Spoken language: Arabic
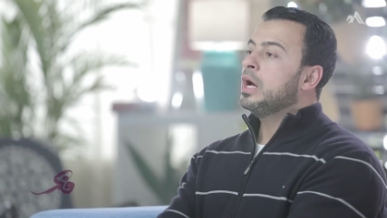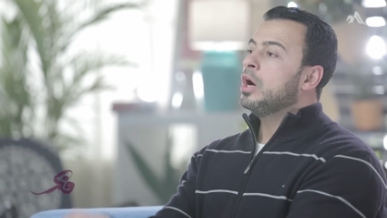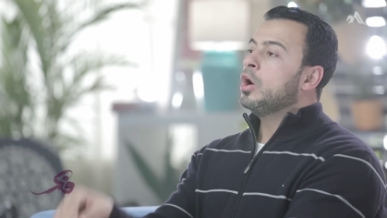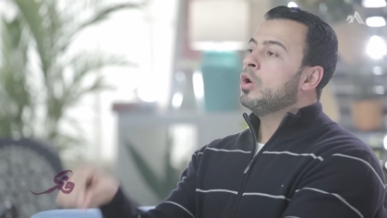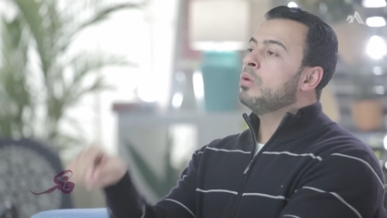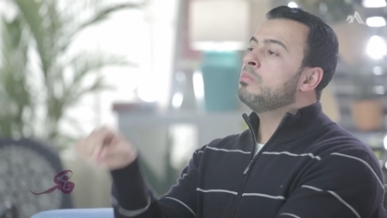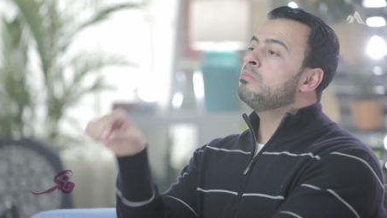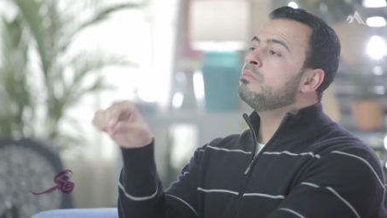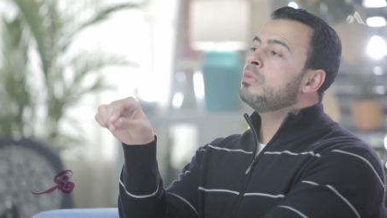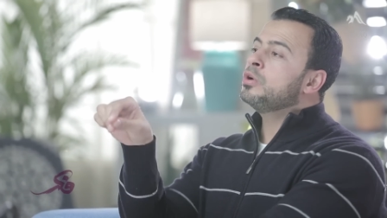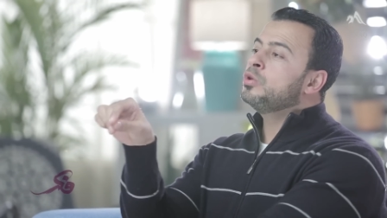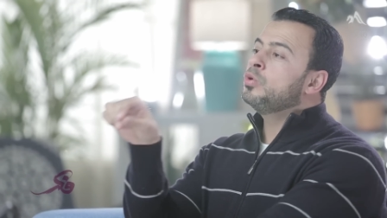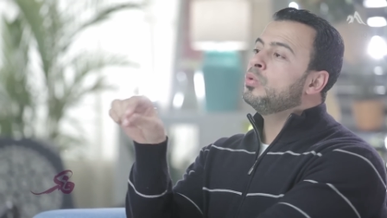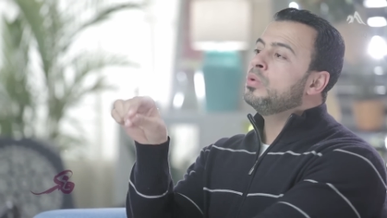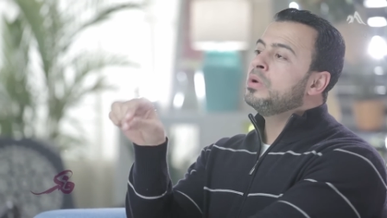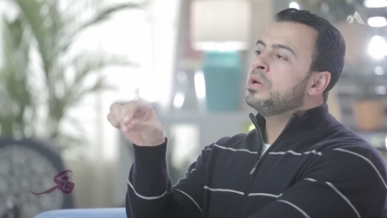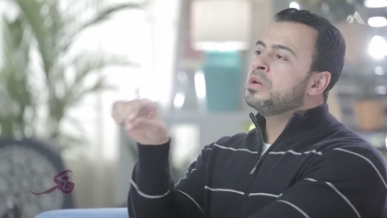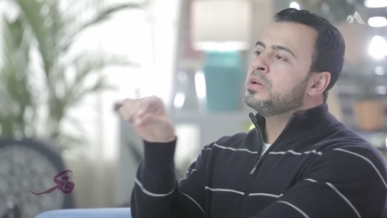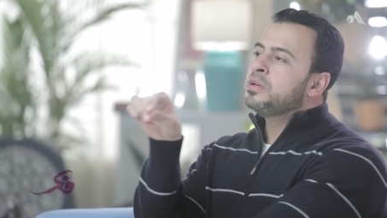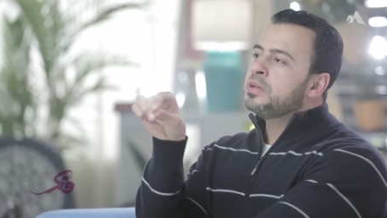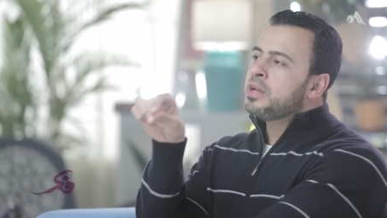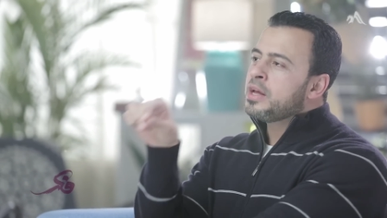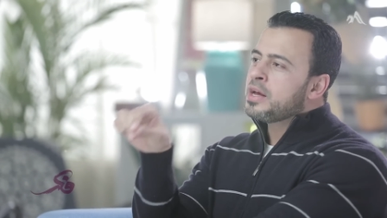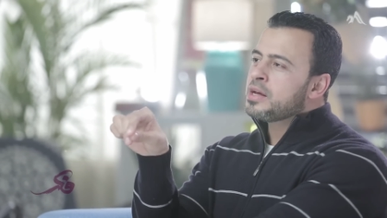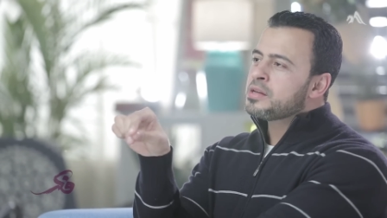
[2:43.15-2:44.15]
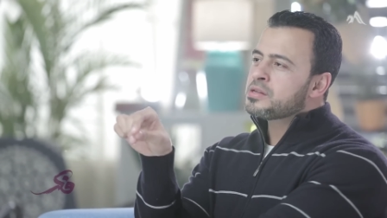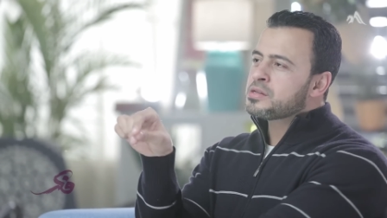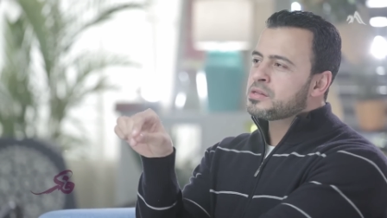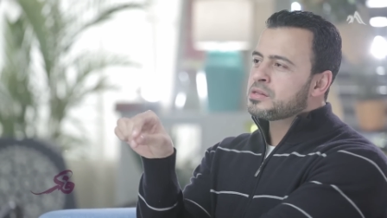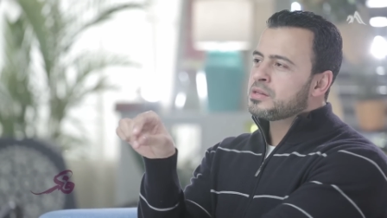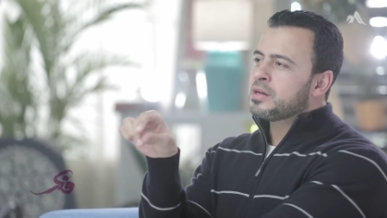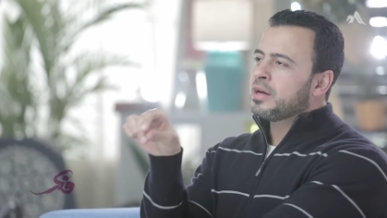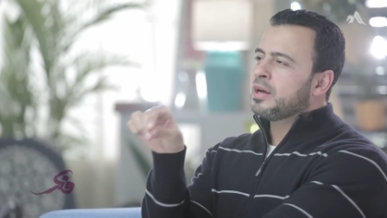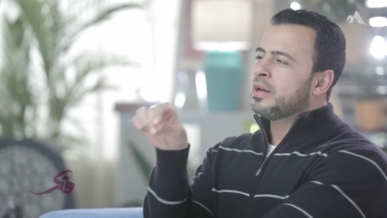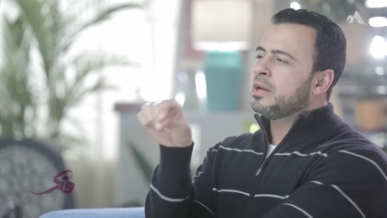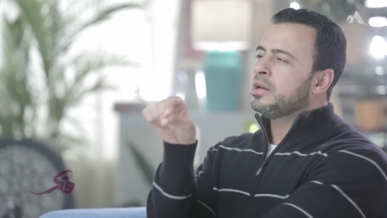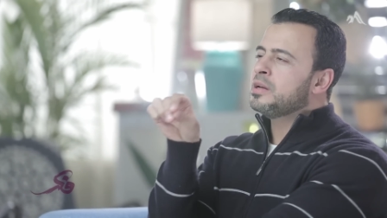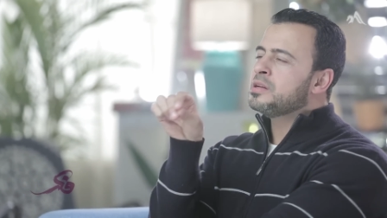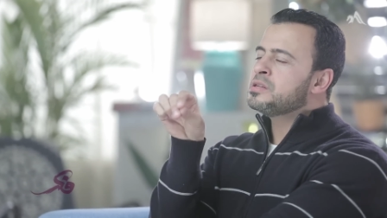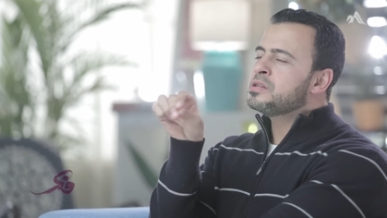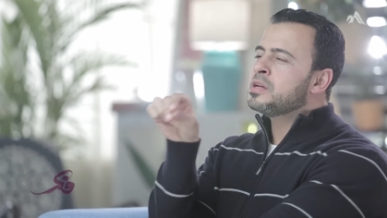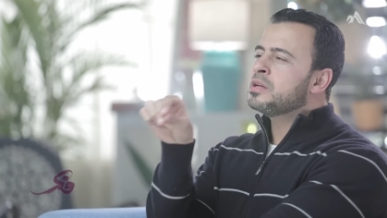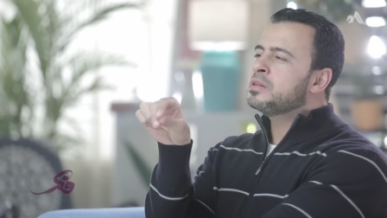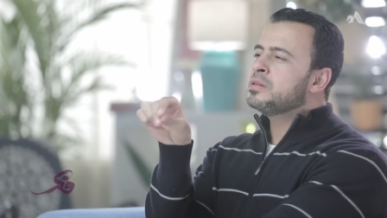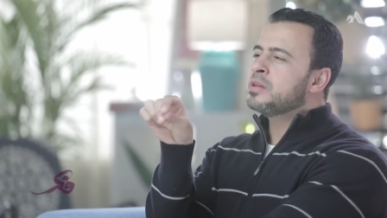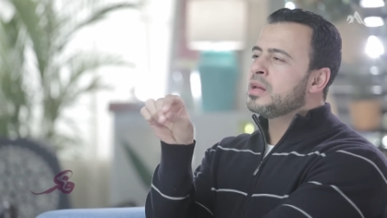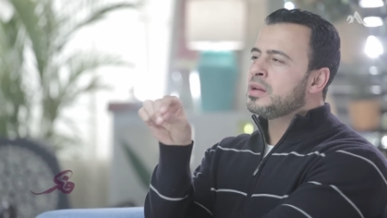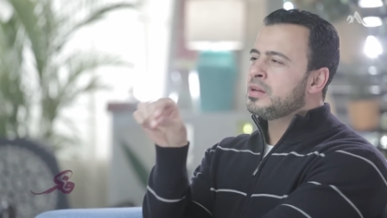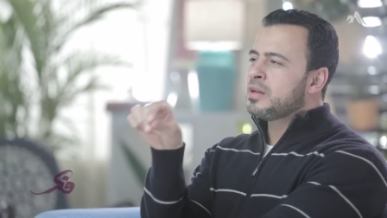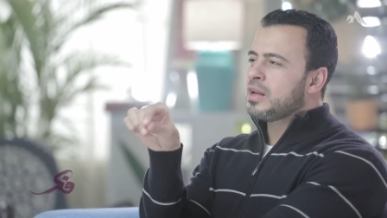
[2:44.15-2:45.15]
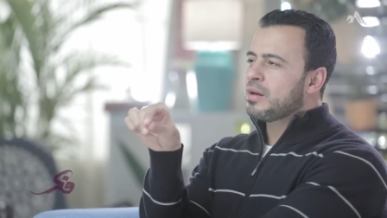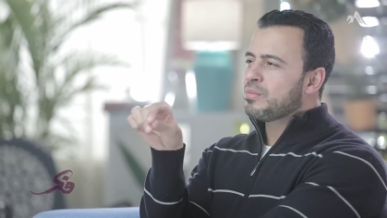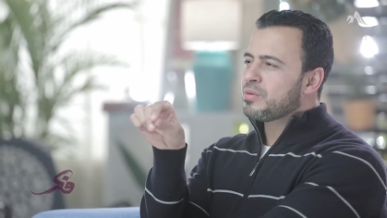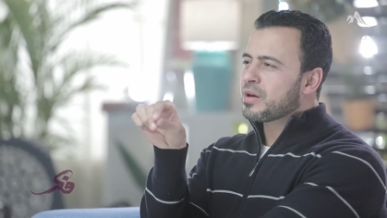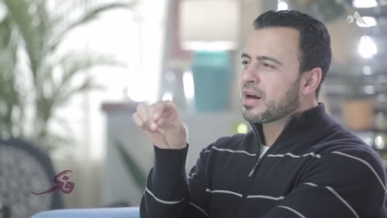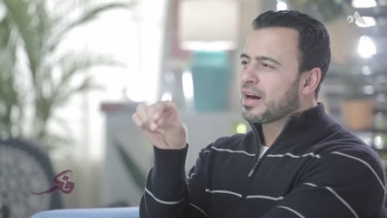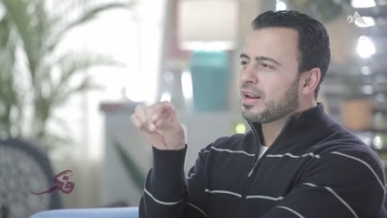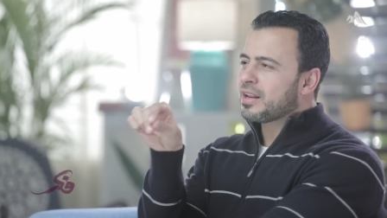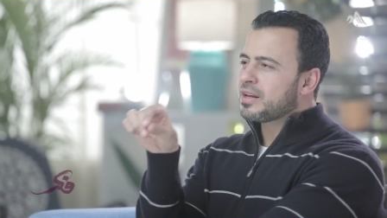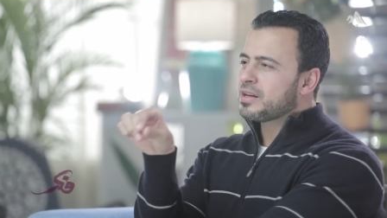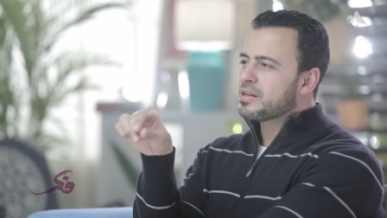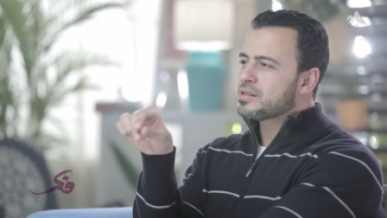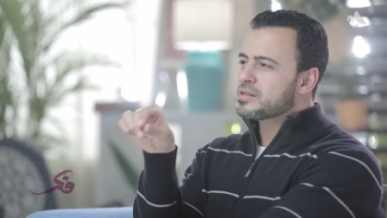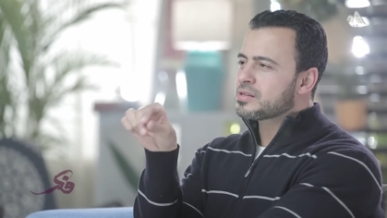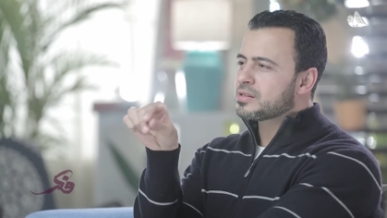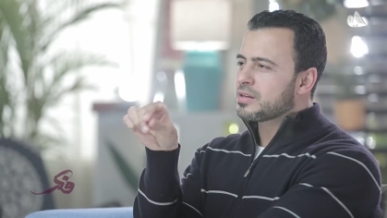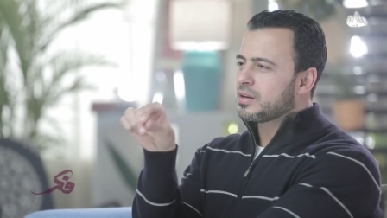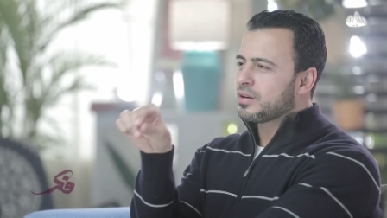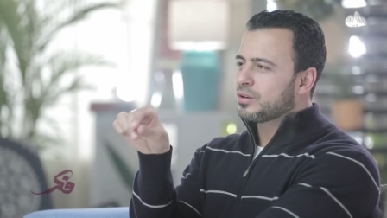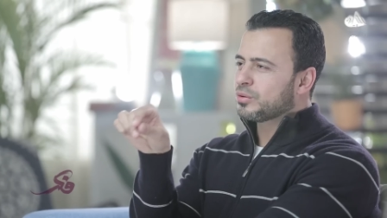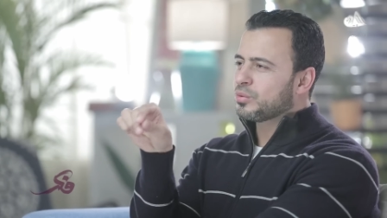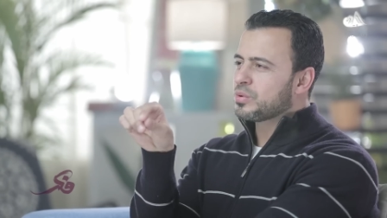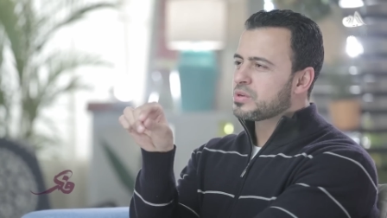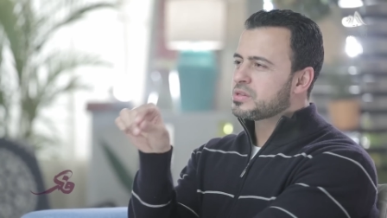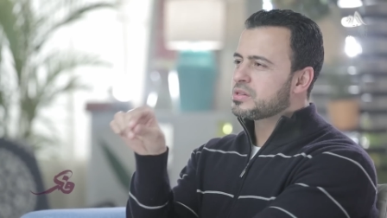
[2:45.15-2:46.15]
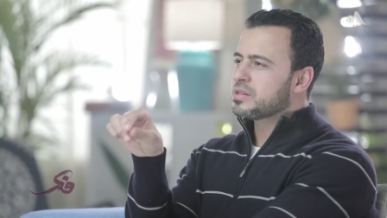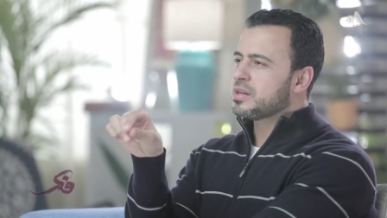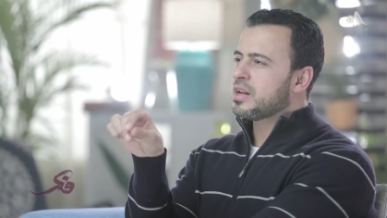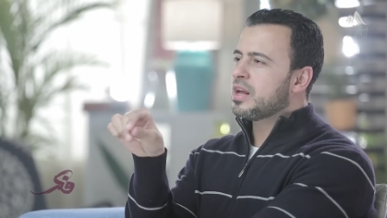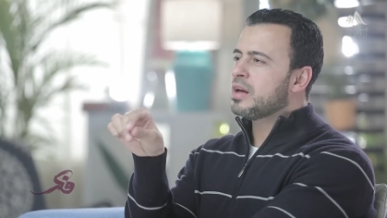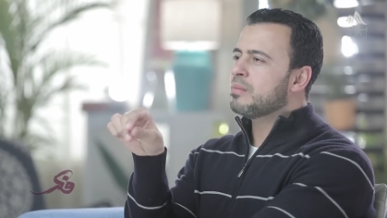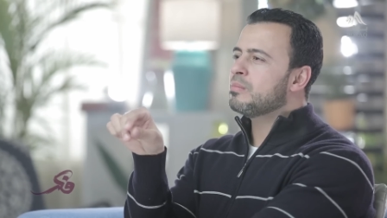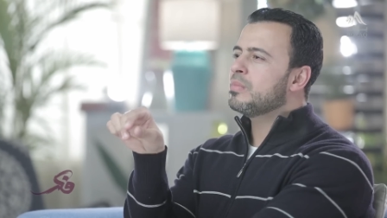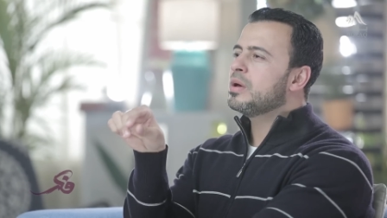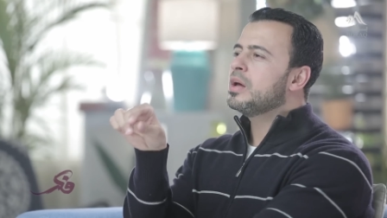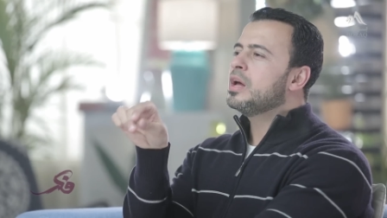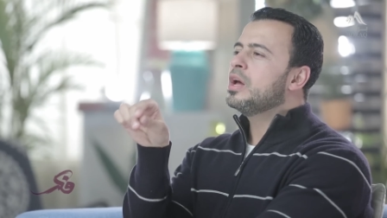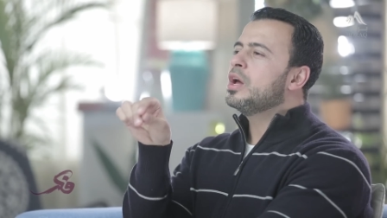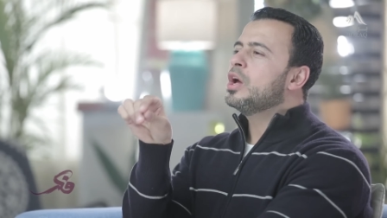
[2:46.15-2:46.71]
هم دول الناس اللي سيدنا النبي عليه الصلاة والسلام